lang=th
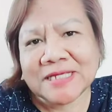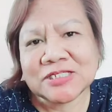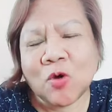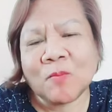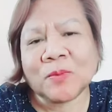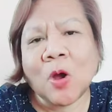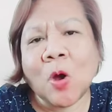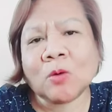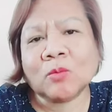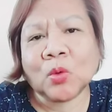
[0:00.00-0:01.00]
ชมน้อ
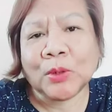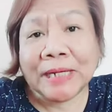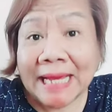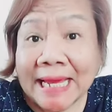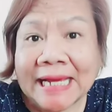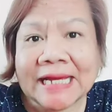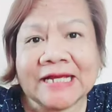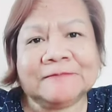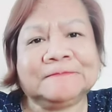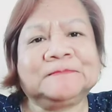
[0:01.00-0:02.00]
งหมูเด้ง
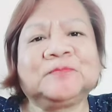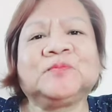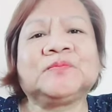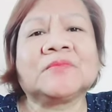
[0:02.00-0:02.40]
อืม